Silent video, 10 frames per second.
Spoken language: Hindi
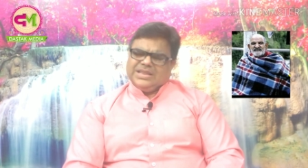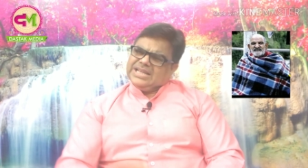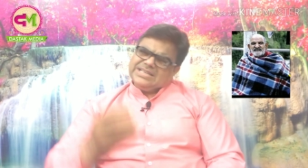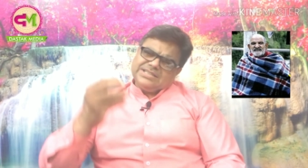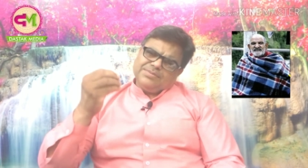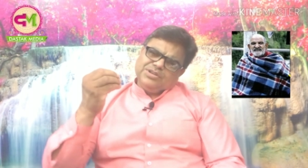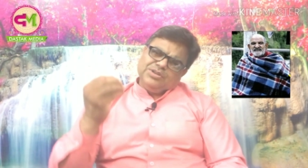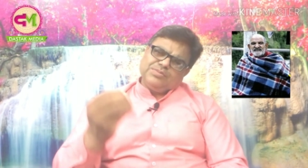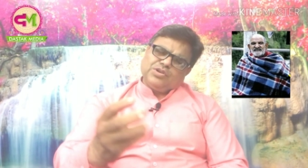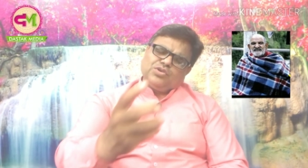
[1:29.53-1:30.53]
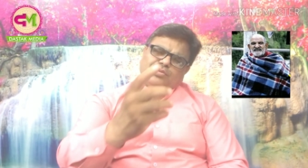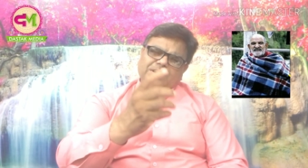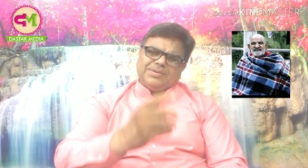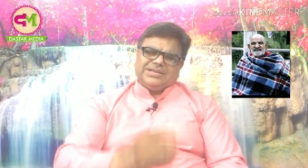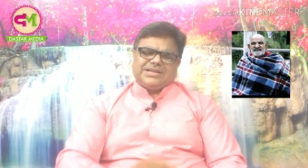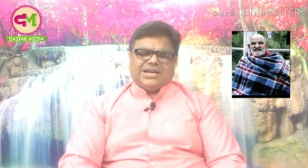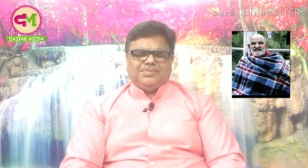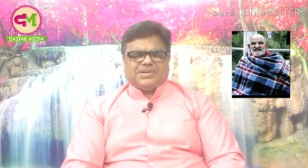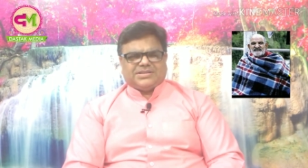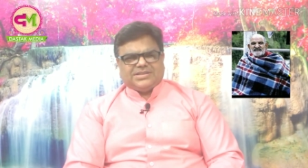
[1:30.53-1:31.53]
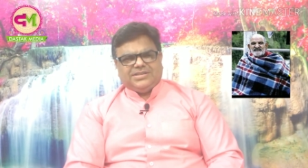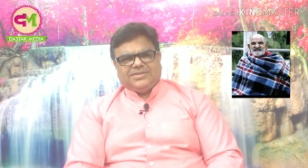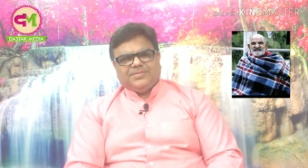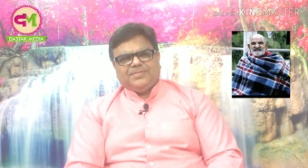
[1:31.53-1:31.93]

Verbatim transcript: लेकिन जब नीम करोड़ी बाबा दिखाई पड़ते